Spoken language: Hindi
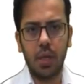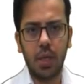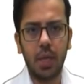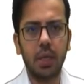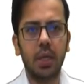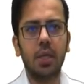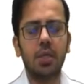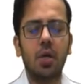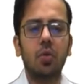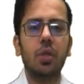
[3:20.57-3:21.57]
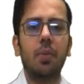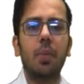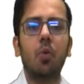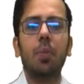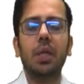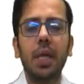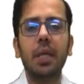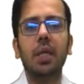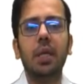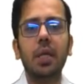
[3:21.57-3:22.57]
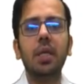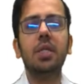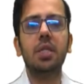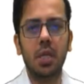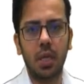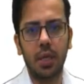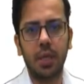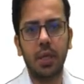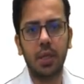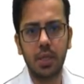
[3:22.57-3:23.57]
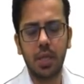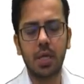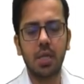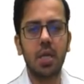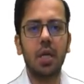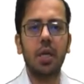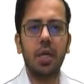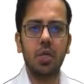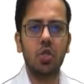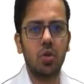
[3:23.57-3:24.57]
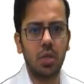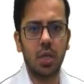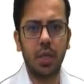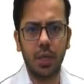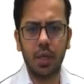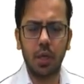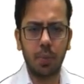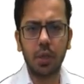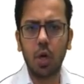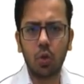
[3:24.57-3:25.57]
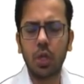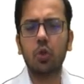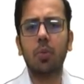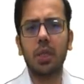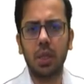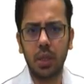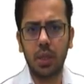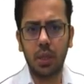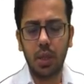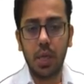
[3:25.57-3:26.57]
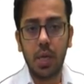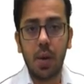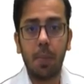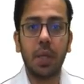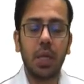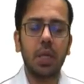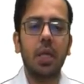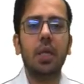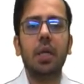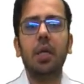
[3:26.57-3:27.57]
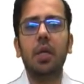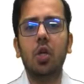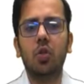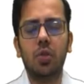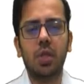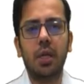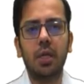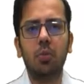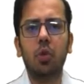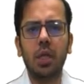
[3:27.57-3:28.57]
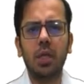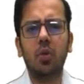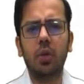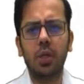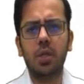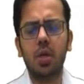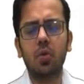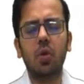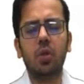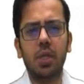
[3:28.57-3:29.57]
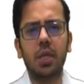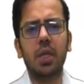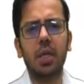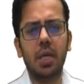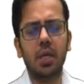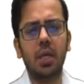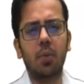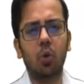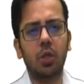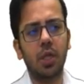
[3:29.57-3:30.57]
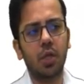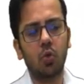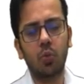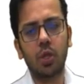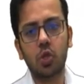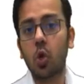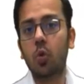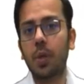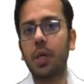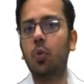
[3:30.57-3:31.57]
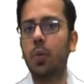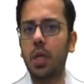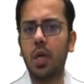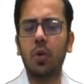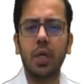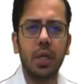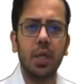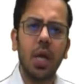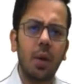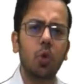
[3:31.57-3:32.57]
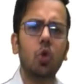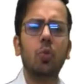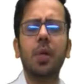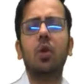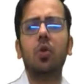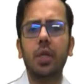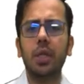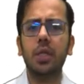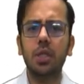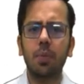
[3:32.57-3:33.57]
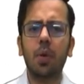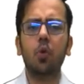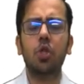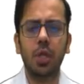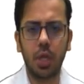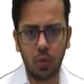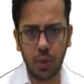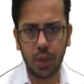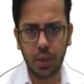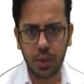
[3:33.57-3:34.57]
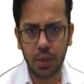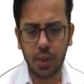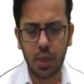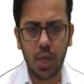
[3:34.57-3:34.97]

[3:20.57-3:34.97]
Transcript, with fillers: यानी ये डिस्काउंट जब आपको पता ही नहीं है कि किससे रिलेटेड है दस हज़ार से रिलेटेड है कि सौ से रिलेटेड है अगर पता होता है तो बात अलग है पता ही नहीं है तो स्टैंडर्ड बोलता है देखो ये डिस्काउंट लॉजिकल नहीं है कि ये बोलते ना कि वो पूरा सौ रुपये के ऊपर ही एलोकेट करते हैं आप दोनों में एलोकेट कर दीजिए प्रपोर्शनेट एलोकेट कर दीजिए